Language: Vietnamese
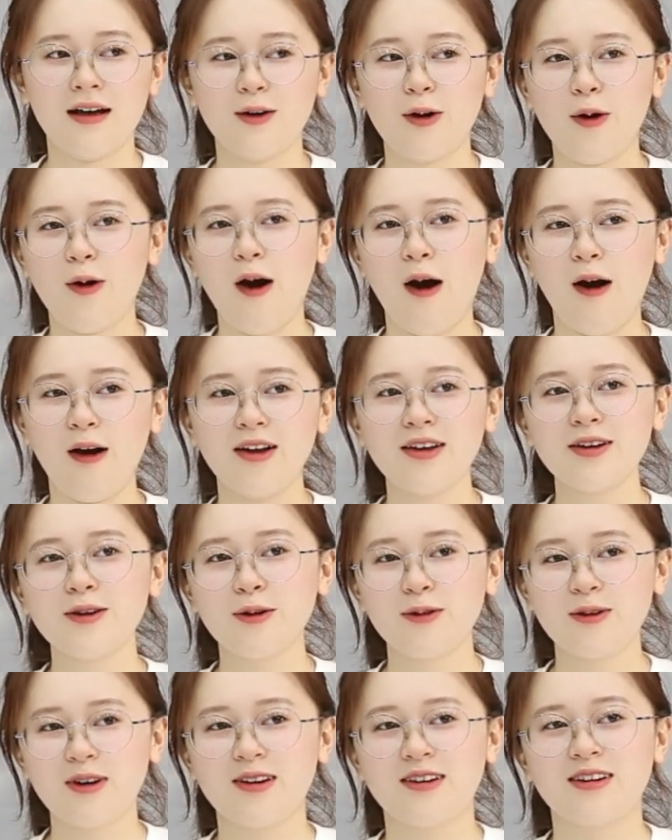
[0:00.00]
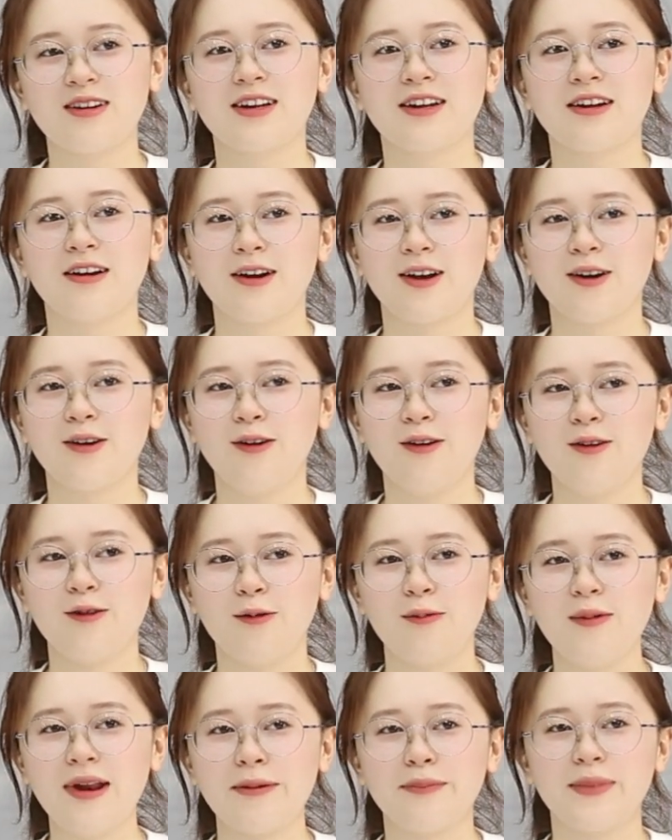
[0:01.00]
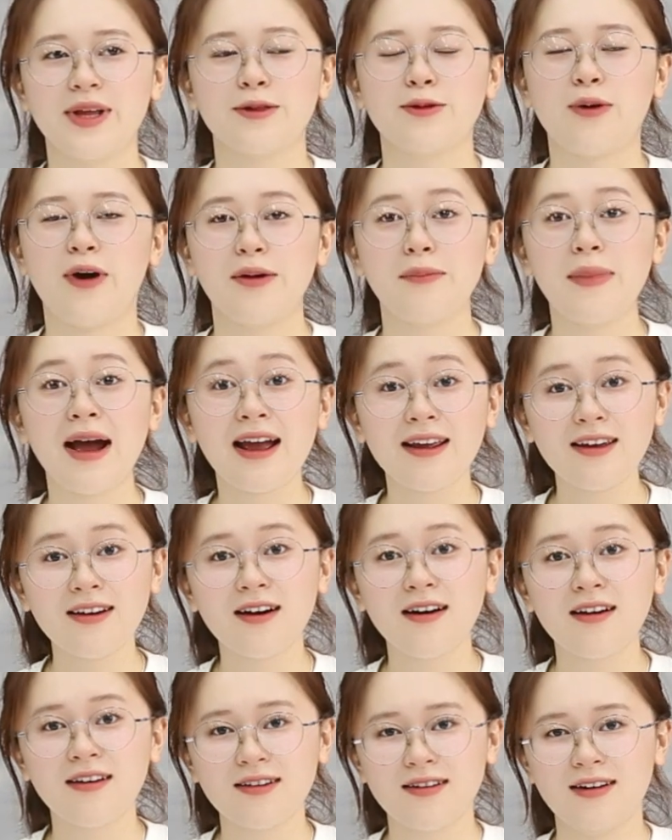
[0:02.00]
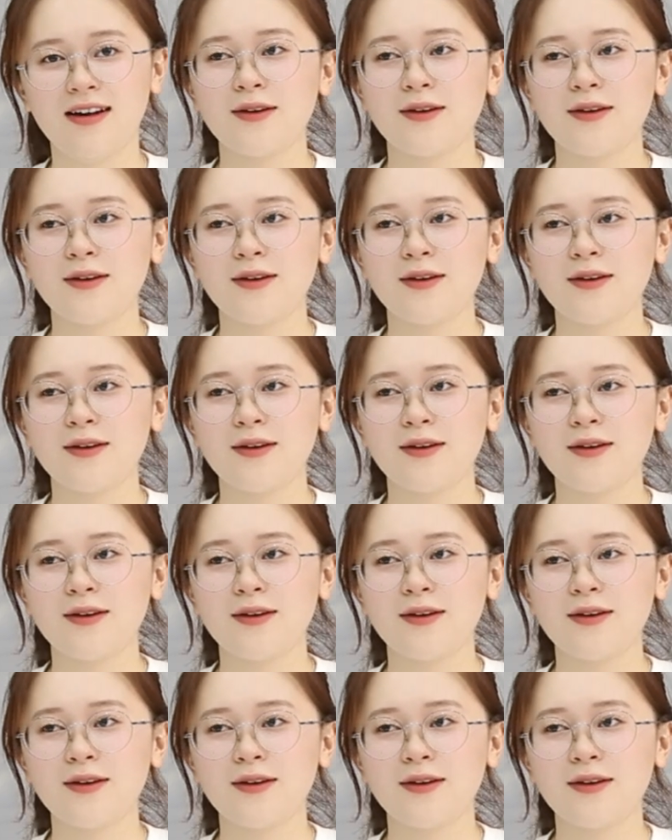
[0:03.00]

Cô hỏi, cô cười rồi cô cũng làm mình thoải mái hơn.